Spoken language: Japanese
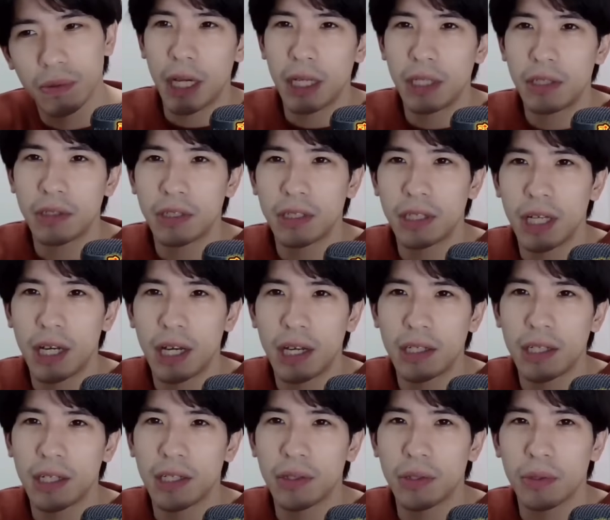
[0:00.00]

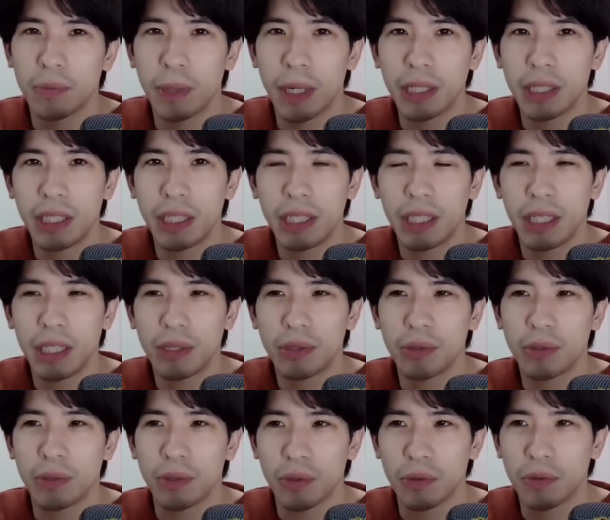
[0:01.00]
マイルズ・ターナーと
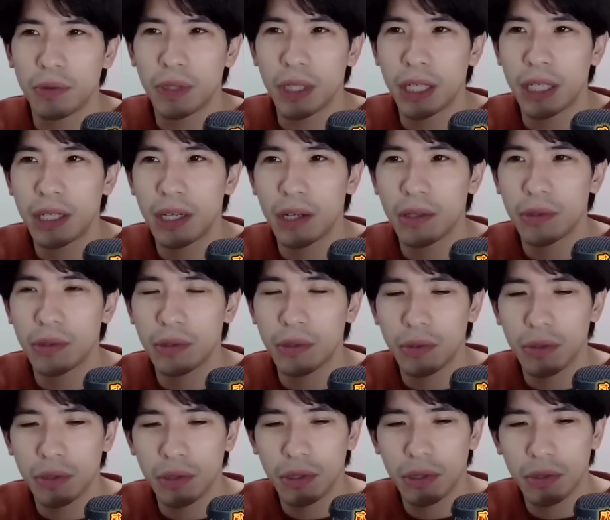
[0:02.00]
バディ・ヒールドの2人獲
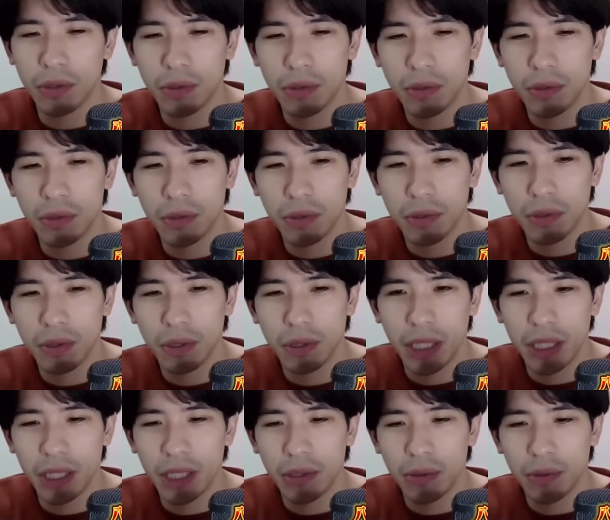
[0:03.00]
得する
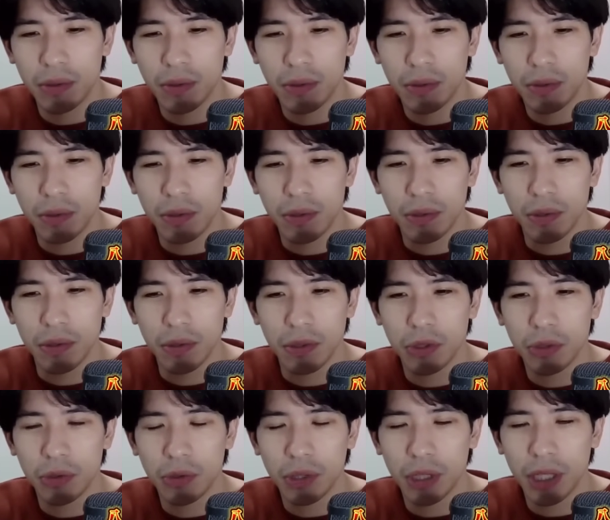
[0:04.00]
でき
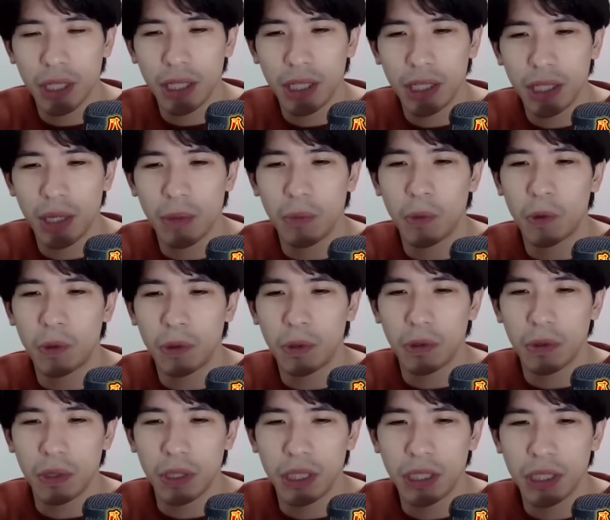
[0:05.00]
る状態で
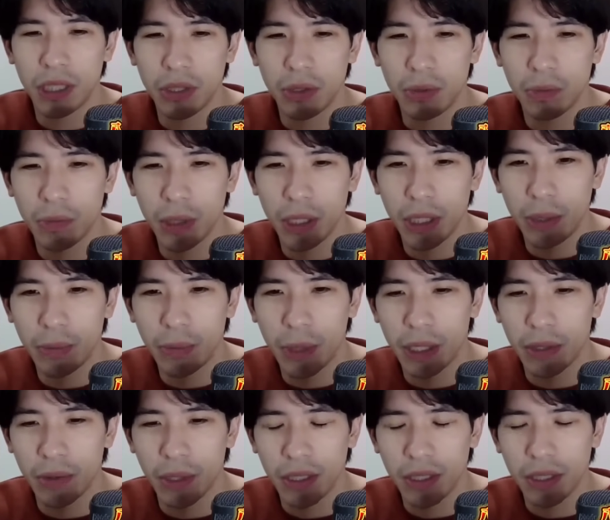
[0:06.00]
も1巡目2
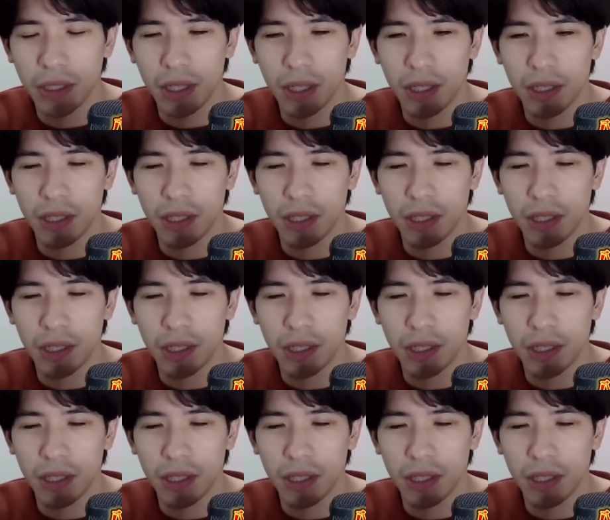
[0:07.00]
枚は